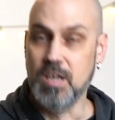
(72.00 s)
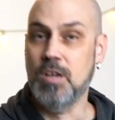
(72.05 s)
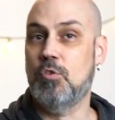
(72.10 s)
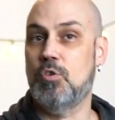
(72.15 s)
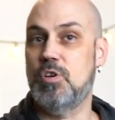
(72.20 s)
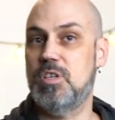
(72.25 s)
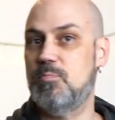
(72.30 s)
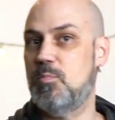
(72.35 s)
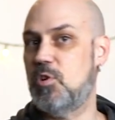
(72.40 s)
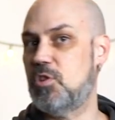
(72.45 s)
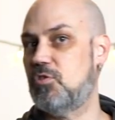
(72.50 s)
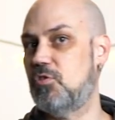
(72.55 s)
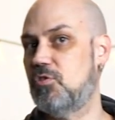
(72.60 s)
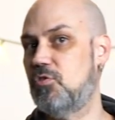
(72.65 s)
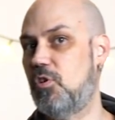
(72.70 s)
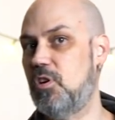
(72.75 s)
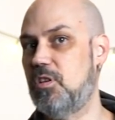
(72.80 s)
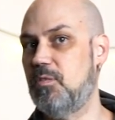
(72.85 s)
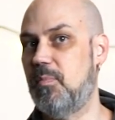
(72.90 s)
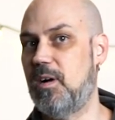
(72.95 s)
Und ich möchte
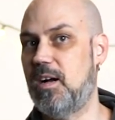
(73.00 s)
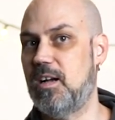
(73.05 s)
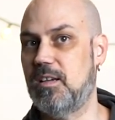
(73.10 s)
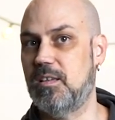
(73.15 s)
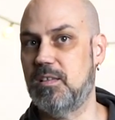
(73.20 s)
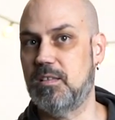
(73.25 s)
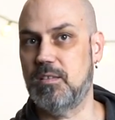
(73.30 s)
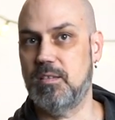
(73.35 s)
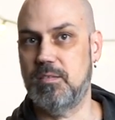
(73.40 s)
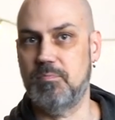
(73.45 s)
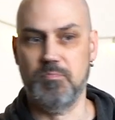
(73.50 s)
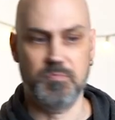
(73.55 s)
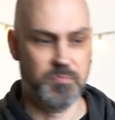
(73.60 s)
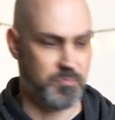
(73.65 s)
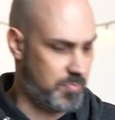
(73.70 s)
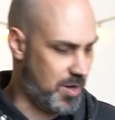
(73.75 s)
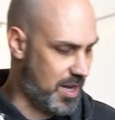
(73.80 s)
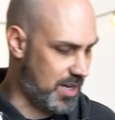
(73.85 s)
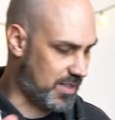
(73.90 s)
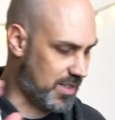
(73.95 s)
euch heute mal
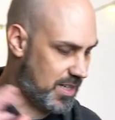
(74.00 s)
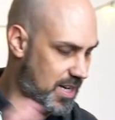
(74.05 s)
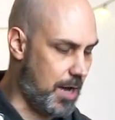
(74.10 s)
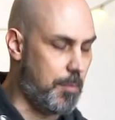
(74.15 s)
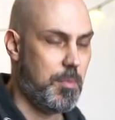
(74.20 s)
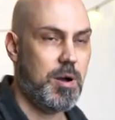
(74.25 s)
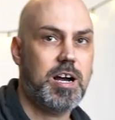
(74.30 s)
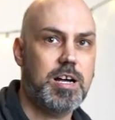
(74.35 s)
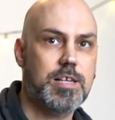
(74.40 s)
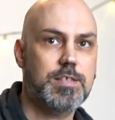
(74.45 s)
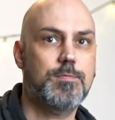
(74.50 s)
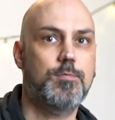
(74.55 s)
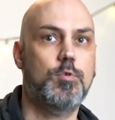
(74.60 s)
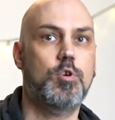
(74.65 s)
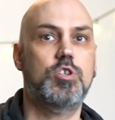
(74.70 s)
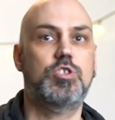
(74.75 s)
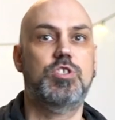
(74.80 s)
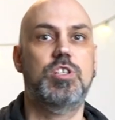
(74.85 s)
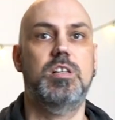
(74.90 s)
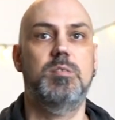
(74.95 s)
ein paar Kameras
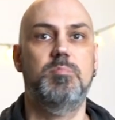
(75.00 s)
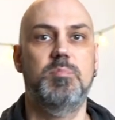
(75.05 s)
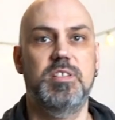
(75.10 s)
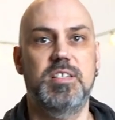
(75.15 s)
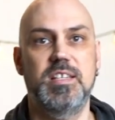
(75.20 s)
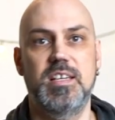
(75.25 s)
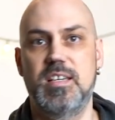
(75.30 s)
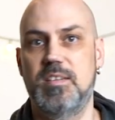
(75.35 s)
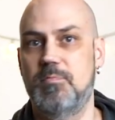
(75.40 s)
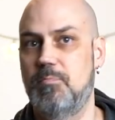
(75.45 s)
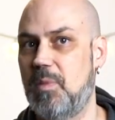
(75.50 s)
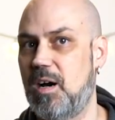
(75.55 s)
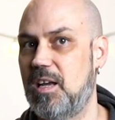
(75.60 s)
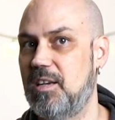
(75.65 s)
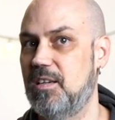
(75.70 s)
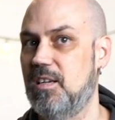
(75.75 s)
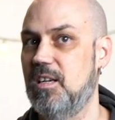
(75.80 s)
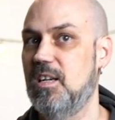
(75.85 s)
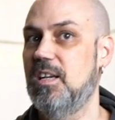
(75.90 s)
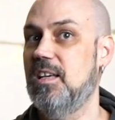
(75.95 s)
vorstellen, mit denen
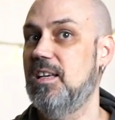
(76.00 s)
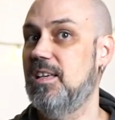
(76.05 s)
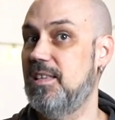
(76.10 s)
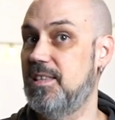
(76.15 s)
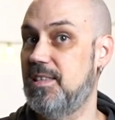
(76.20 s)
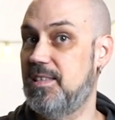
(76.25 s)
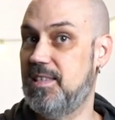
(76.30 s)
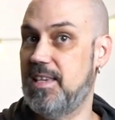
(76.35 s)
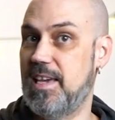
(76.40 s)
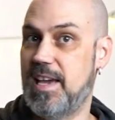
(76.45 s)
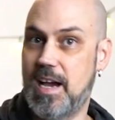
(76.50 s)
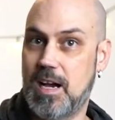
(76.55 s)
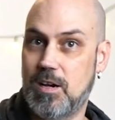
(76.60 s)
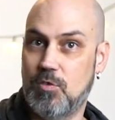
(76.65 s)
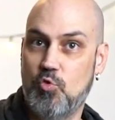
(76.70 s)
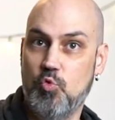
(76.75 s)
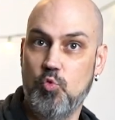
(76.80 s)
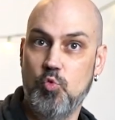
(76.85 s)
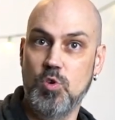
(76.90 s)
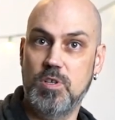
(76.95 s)
man sehr
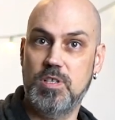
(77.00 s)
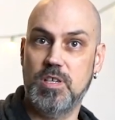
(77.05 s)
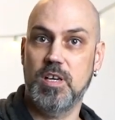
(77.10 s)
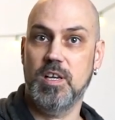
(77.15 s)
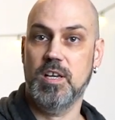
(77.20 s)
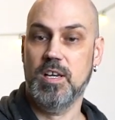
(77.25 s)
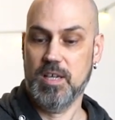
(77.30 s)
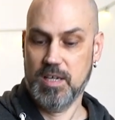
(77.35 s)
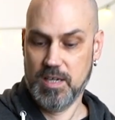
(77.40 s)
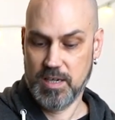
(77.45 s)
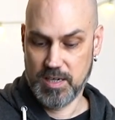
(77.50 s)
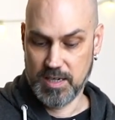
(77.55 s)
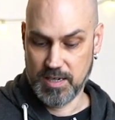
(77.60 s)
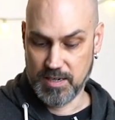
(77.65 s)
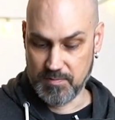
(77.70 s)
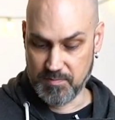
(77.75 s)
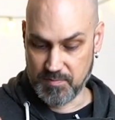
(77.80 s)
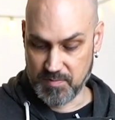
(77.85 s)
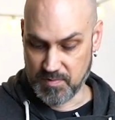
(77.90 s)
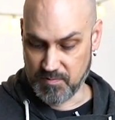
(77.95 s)
gut äh,
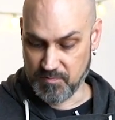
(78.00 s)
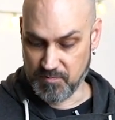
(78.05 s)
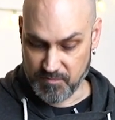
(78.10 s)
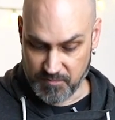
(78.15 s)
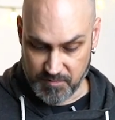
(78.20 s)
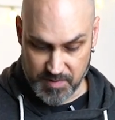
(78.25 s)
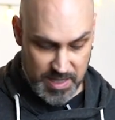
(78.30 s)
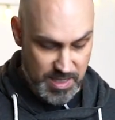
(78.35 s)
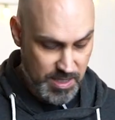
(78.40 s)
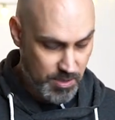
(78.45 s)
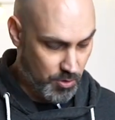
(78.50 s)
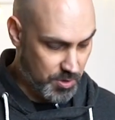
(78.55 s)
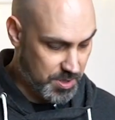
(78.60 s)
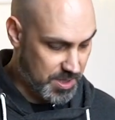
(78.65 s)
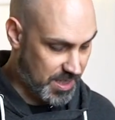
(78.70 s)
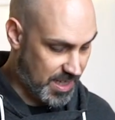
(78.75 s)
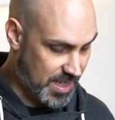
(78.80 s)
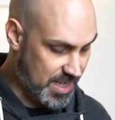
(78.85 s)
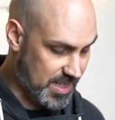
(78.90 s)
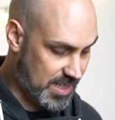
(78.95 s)

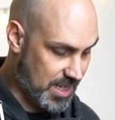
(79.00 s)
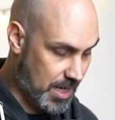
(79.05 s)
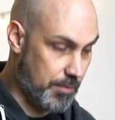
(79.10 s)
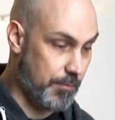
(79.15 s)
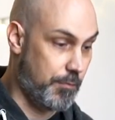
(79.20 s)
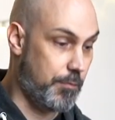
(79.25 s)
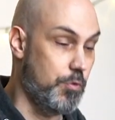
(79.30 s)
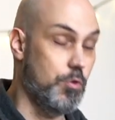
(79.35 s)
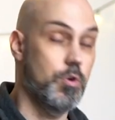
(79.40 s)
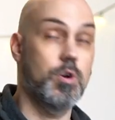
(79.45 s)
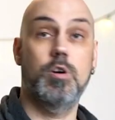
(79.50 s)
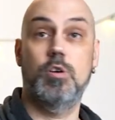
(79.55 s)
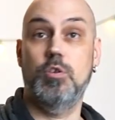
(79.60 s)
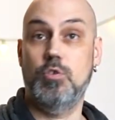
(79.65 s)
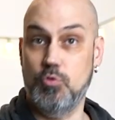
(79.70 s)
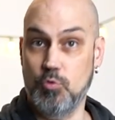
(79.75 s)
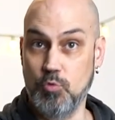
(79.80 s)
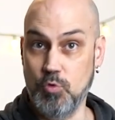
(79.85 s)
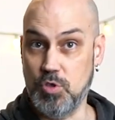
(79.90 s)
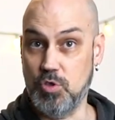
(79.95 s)
Videos drehen kann für
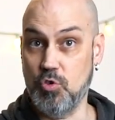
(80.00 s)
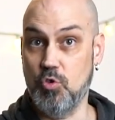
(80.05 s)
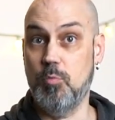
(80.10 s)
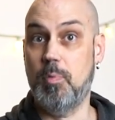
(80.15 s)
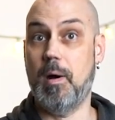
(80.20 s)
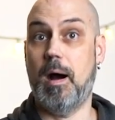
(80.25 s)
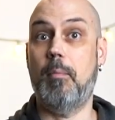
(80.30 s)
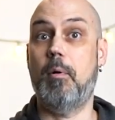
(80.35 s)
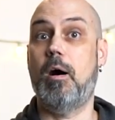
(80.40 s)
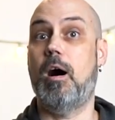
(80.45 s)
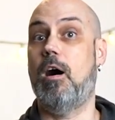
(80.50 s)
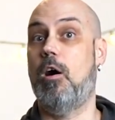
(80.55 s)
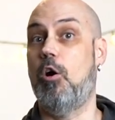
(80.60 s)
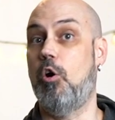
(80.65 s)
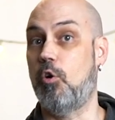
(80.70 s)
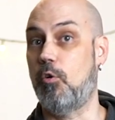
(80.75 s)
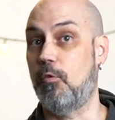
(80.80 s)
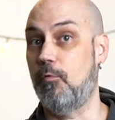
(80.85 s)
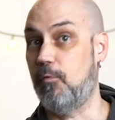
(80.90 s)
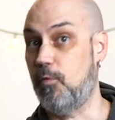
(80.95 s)
YouTube, aber
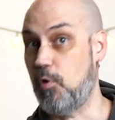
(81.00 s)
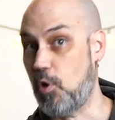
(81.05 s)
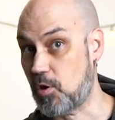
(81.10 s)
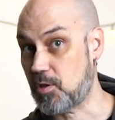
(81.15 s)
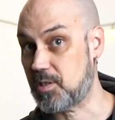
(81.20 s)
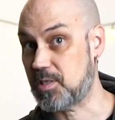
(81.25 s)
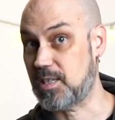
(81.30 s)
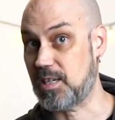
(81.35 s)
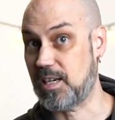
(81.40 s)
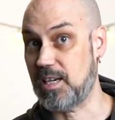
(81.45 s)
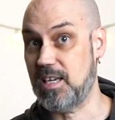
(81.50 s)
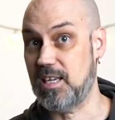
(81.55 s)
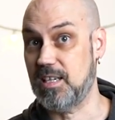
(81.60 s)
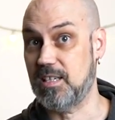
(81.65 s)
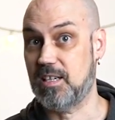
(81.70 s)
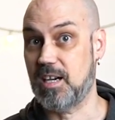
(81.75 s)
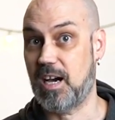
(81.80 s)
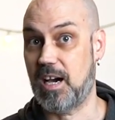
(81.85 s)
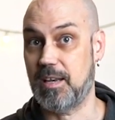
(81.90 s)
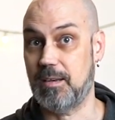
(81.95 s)
auch Vlogs
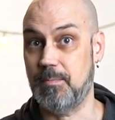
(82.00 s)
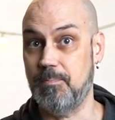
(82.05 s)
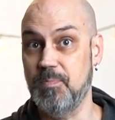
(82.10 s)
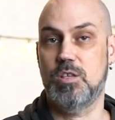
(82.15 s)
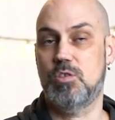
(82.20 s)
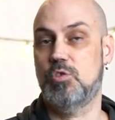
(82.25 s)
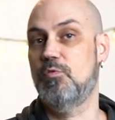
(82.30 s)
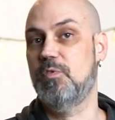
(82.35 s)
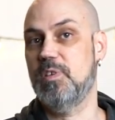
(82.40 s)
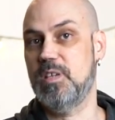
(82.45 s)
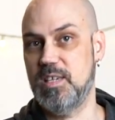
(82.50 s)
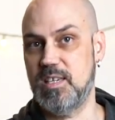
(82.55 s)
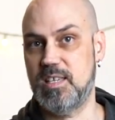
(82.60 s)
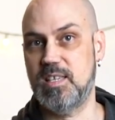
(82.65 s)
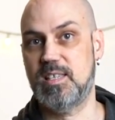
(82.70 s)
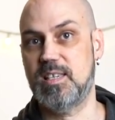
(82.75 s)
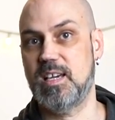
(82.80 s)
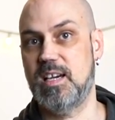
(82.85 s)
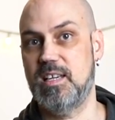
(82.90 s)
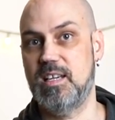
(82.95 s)
drehen kann, so wie ich
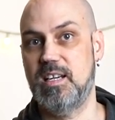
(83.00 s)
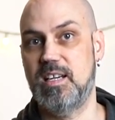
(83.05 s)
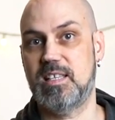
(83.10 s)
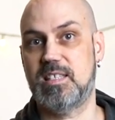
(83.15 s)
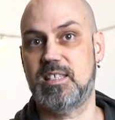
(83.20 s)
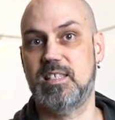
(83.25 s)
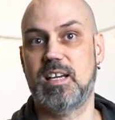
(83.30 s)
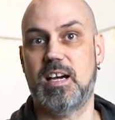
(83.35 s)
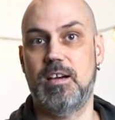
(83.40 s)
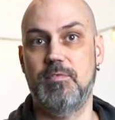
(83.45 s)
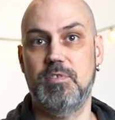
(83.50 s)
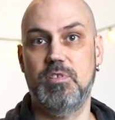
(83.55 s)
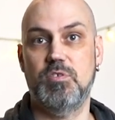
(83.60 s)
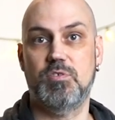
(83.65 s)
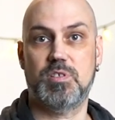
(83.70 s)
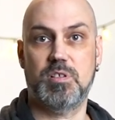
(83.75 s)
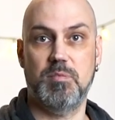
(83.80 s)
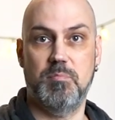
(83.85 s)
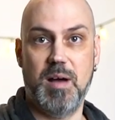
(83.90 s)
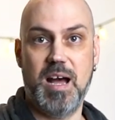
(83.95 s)
es ja in den letzten drei
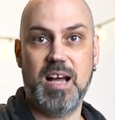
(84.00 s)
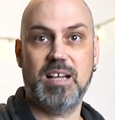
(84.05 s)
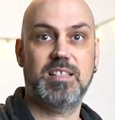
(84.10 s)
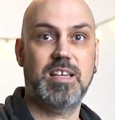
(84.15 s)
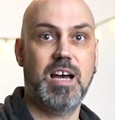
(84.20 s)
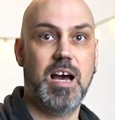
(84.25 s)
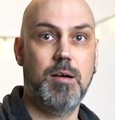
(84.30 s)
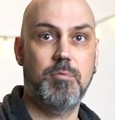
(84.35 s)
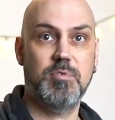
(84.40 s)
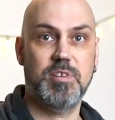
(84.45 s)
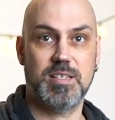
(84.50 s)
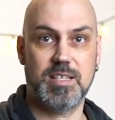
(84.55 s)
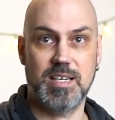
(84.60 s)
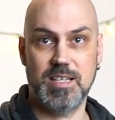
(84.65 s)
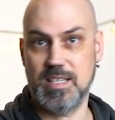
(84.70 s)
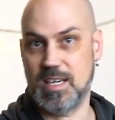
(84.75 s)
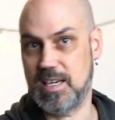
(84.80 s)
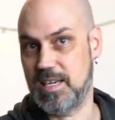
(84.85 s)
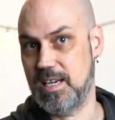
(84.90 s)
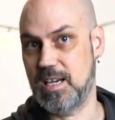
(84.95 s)
Videos gemacht habe. Das
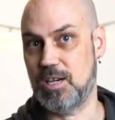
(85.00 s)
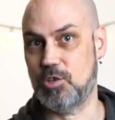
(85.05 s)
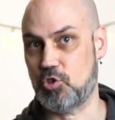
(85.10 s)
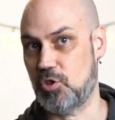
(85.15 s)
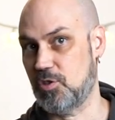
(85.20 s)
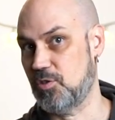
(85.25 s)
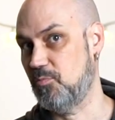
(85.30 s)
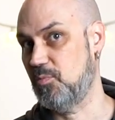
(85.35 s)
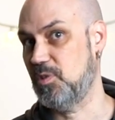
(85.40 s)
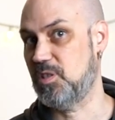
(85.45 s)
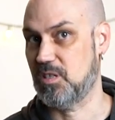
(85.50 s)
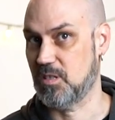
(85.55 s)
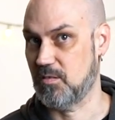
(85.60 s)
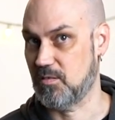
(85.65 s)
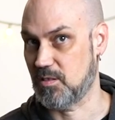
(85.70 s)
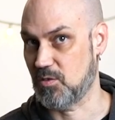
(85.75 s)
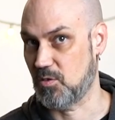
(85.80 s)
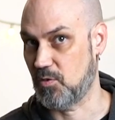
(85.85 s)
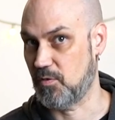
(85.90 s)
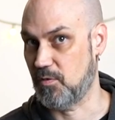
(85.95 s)
hat ja eher schon so ein
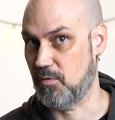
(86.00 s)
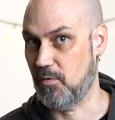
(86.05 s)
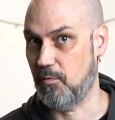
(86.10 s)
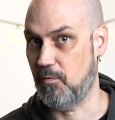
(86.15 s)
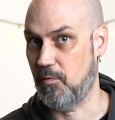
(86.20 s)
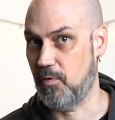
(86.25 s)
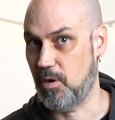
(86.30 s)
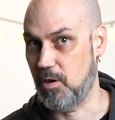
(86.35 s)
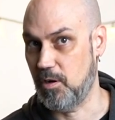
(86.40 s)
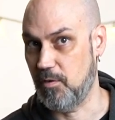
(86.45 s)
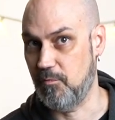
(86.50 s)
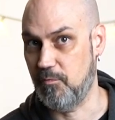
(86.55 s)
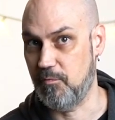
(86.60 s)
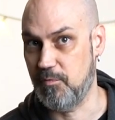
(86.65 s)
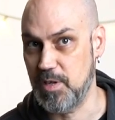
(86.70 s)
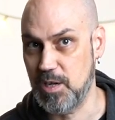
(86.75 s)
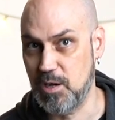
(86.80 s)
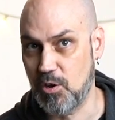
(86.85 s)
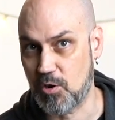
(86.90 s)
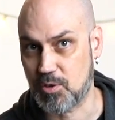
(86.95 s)
bisschen so ein
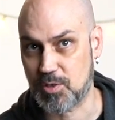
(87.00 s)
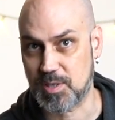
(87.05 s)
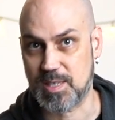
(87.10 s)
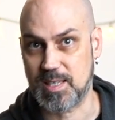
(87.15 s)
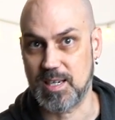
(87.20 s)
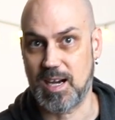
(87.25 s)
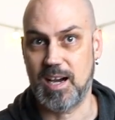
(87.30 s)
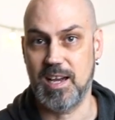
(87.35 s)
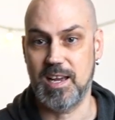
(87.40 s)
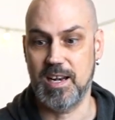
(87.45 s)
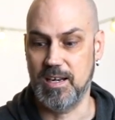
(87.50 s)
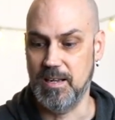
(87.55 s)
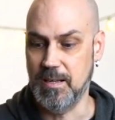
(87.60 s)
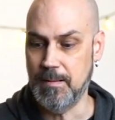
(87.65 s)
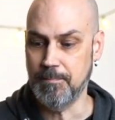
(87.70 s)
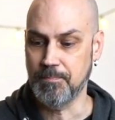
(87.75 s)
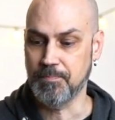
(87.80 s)
äh, Vlog-Style